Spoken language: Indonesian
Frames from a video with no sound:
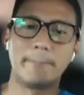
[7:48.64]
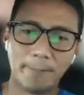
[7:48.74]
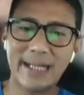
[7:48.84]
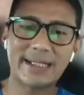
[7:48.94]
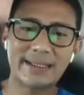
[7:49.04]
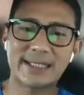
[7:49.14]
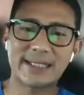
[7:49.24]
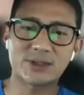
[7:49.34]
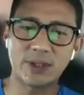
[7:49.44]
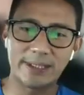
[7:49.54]
Bangkit di
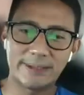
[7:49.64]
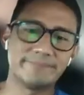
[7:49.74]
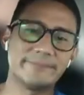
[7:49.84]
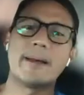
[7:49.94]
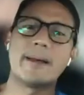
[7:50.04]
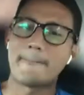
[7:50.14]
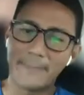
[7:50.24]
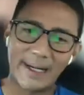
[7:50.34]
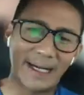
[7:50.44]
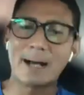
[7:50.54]
saat sulit,
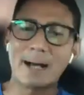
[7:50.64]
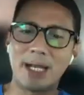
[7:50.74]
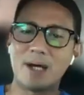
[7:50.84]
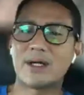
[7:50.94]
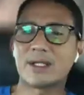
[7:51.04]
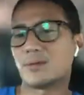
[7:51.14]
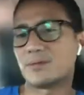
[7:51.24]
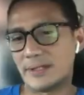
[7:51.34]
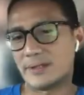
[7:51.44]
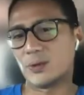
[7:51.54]
menang melawan
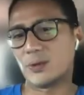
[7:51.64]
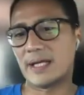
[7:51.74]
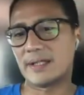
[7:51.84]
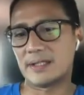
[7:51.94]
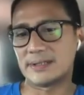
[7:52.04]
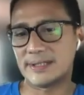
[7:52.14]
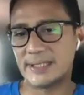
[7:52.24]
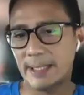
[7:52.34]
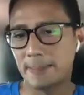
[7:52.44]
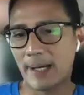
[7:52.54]
COVID. Together,
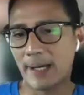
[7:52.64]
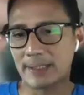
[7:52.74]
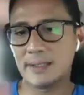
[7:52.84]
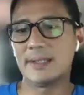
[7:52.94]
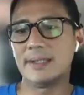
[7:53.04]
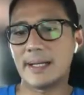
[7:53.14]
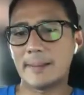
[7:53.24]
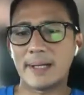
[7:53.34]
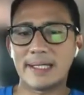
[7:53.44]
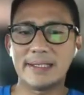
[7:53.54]
setiap pari, ya
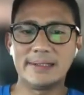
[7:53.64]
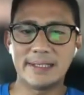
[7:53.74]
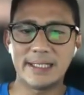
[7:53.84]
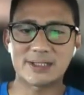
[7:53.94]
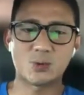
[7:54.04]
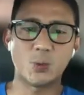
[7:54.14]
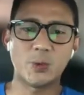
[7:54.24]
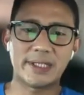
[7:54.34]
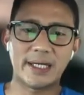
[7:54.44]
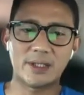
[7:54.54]
pari, yes
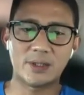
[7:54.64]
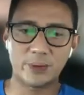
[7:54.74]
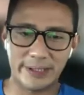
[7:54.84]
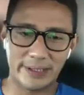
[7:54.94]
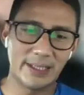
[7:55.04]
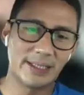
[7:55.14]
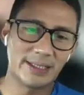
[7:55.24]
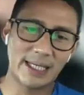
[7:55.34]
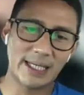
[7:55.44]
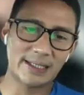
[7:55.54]
we can do it.
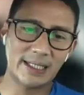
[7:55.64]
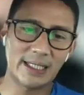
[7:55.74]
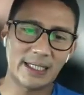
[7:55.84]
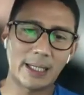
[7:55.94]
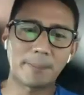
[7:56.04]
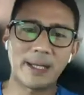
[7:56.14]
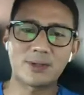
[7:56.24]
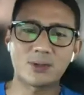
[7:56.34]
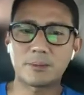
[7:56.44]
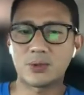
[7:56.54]
Saya akhiri dengan
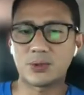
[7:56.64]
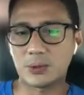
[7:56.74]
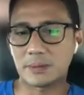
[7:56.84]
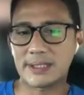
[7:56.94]
pantun penutup.